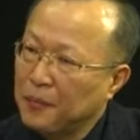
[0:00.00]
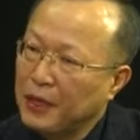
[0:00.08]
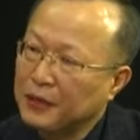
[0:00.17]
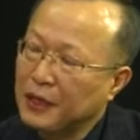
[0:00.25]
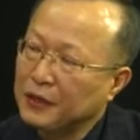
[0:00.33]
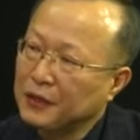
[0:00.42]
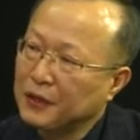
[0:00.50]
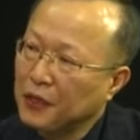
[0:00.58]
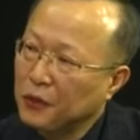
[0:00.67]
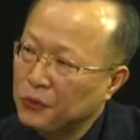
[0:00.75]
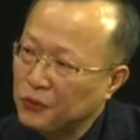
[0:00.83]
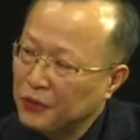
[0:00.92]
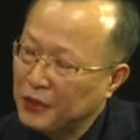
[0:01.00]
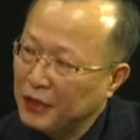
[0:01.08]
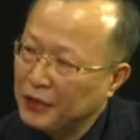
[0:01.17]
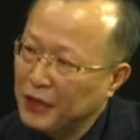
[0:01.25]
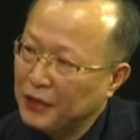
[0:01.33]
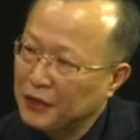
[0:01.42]
방사선에
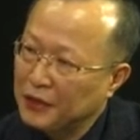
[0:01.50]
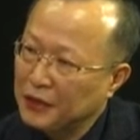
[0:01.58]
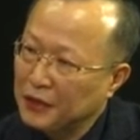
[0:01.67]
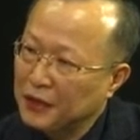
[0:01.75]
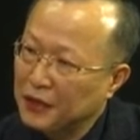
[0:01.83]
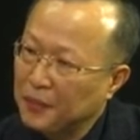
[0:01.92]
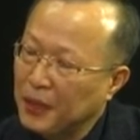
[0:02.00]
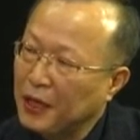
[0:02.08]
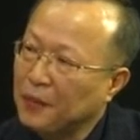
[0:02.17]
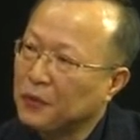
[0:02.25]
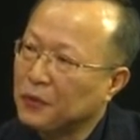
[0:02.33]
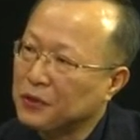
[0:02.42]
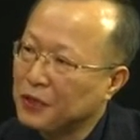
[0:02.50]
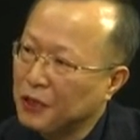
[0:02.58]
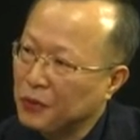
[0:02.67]
노출된다든지 발암 물질에